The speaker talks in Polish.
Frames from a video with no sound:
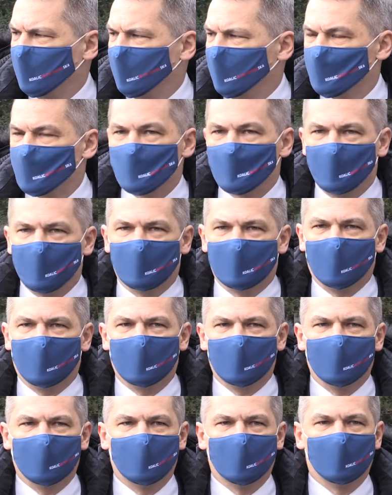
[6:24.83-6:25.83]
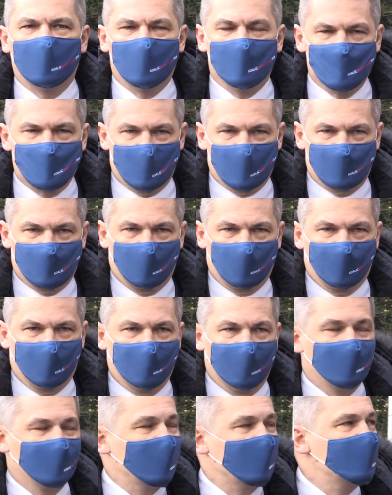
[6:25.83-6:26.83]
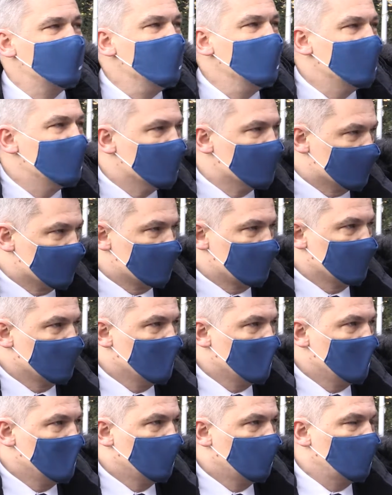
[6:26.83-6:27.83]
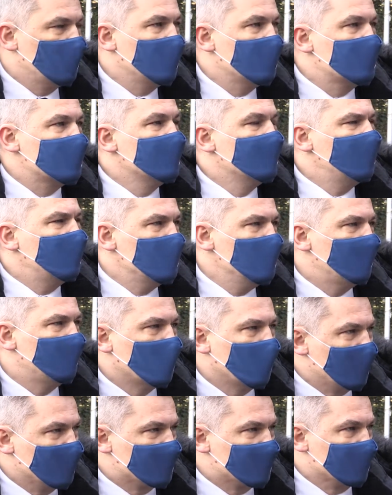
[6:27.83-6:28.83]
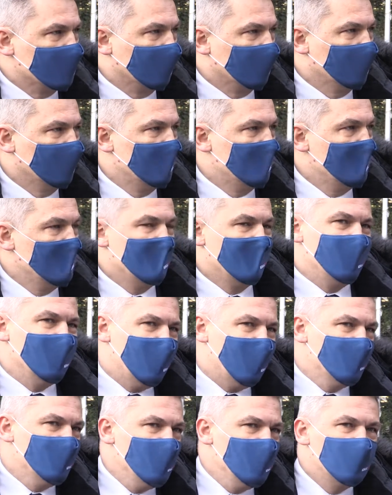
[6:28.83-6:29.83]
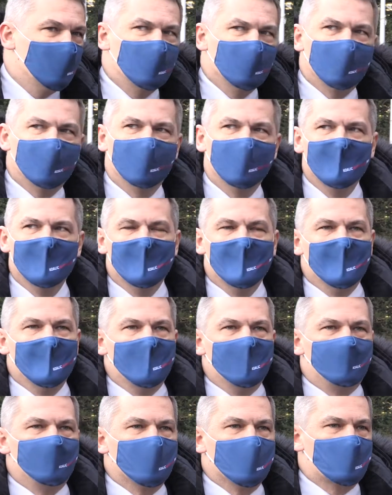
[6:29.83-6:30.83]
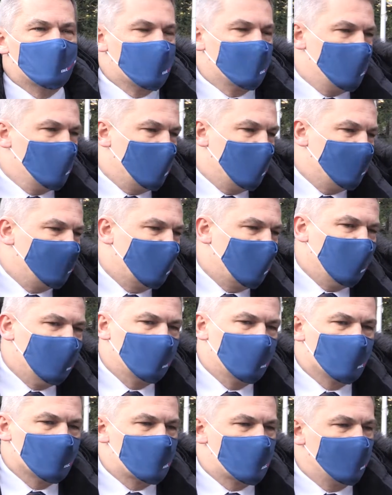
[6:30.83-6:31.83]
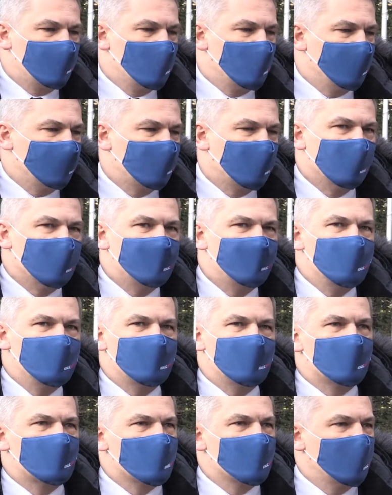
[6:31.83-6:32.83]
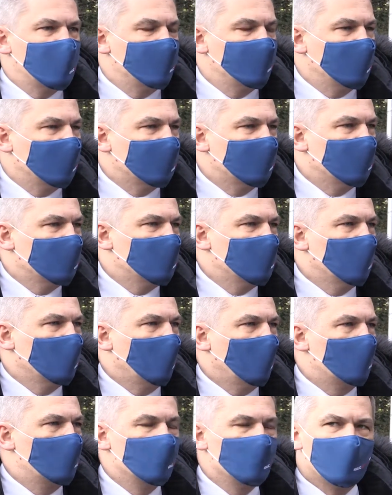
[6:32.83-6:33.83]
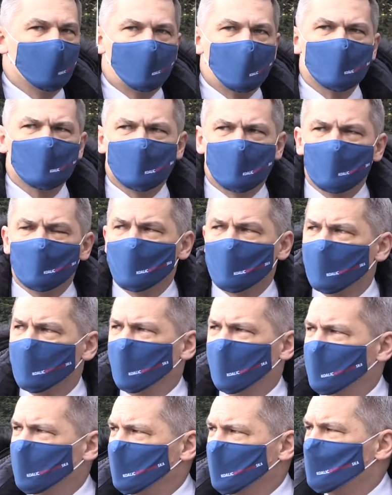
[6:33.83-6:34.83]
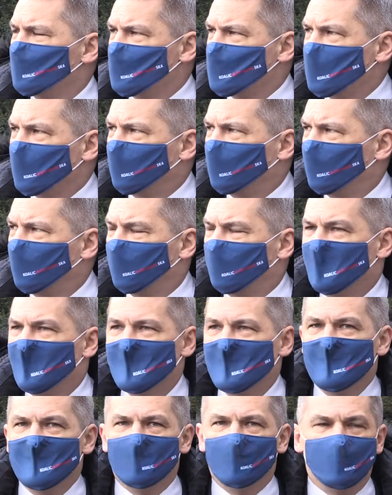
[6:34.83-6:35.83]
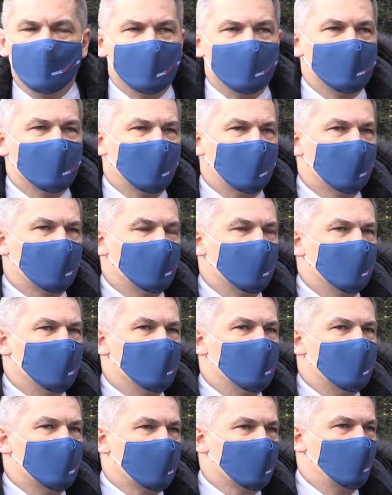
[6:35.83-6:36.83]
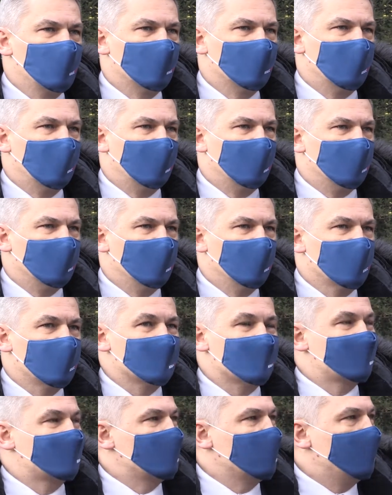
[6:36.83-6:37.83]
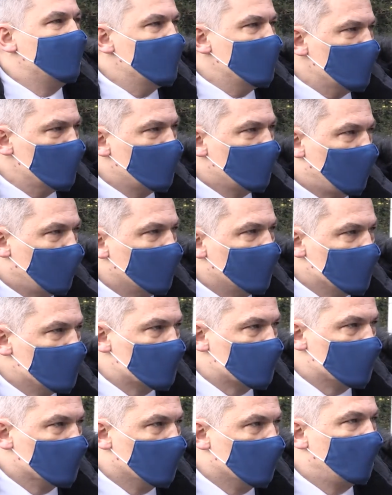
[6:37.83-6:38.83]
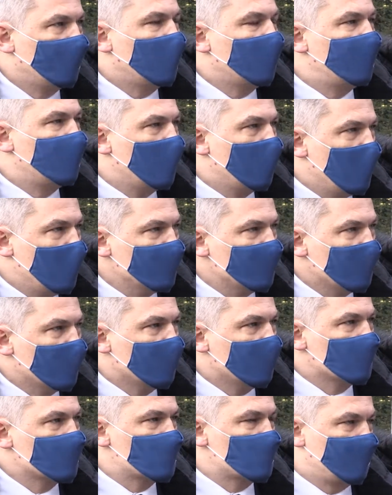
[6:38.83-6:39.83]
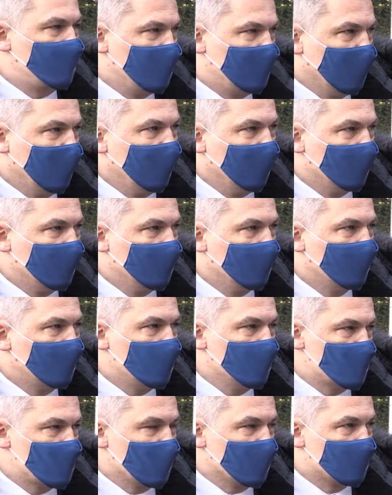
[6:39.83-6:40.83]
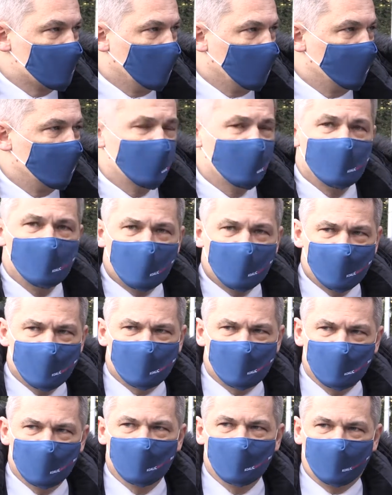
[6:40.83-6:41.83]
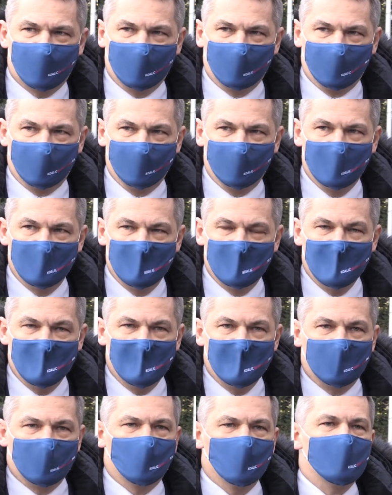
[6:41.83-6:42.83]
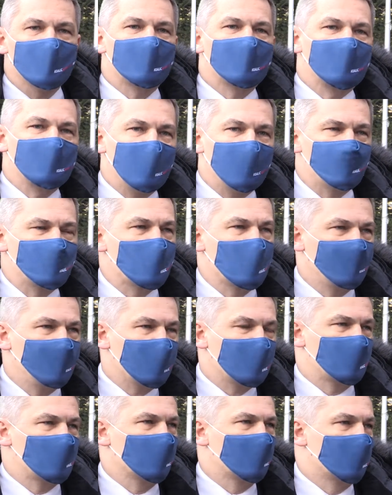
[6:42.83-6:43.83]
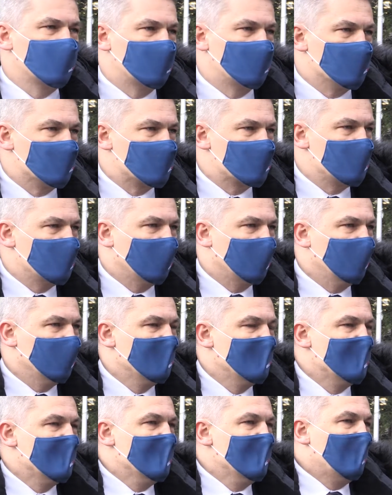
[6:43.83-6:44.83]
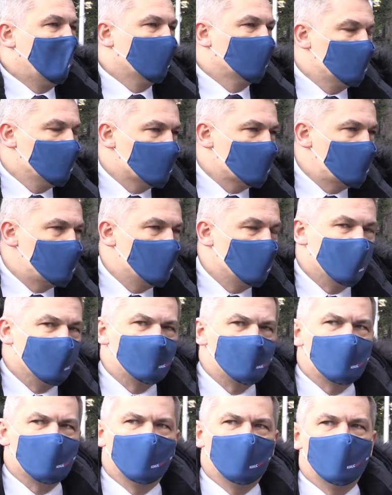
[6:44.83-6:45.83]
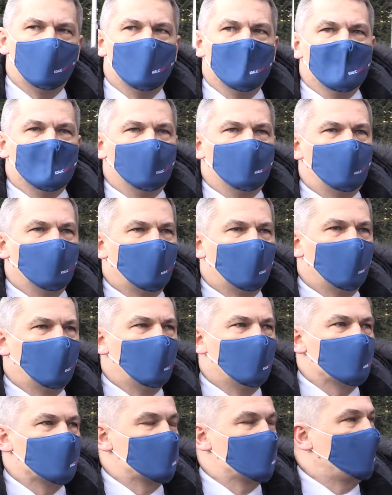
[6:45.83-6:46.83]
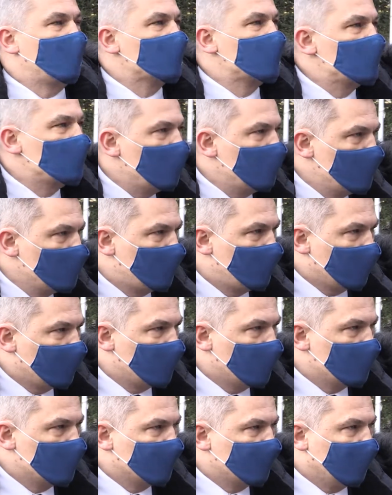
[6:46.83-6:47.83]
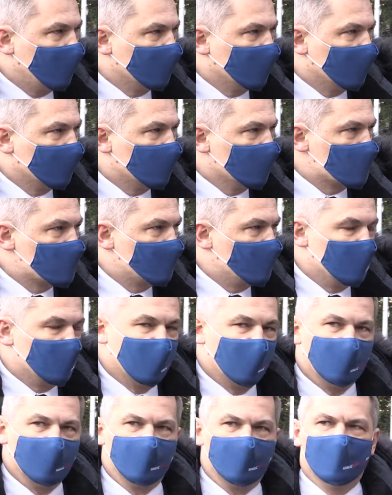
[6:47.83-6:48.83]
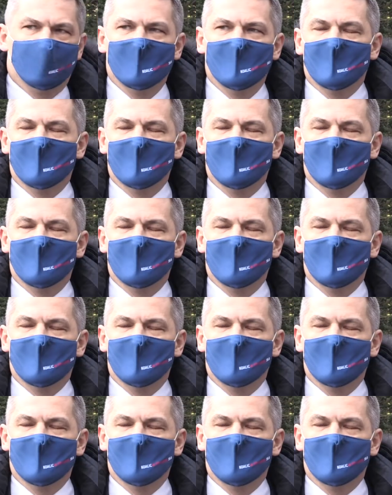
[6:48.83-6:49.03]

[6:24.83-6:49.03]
e, szpitale tymczasowe. Tak nie jest. To jest manipulacja. Ja nigdy, czy byłem w radio, czy byłem w telewizji, czy byłem na antenie ogólnopolskiej, czy wypowiadając się tu w mediach e, regionalnych, samego pomysłu powołania szpitali tymczasowych nie kwestionowałem. Natomiast zawsze bardzo krytycznie odnosiłem się do sposobu powoływania tych szpitali